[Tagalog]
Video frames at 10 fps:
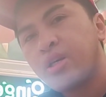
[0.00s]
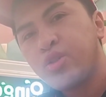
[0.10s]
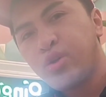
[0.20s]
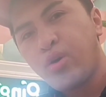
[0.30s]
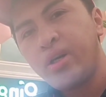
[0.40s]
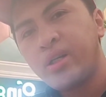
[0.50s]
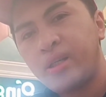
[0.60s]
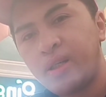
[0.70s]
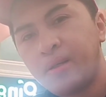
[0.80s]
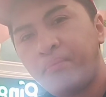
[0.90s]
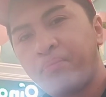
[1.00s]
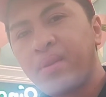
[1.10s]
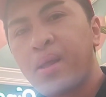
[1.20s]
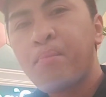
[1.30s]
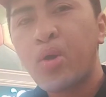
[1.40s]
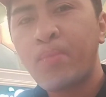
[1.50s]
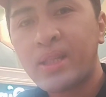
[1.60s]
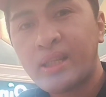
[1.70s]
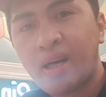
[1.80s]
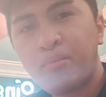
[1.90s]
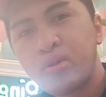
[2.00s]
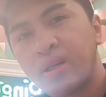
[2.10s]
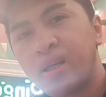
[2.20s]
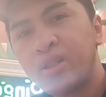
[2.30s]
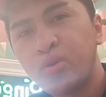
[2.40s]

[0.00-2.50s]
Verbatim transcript: sa journey pero matatapos na rin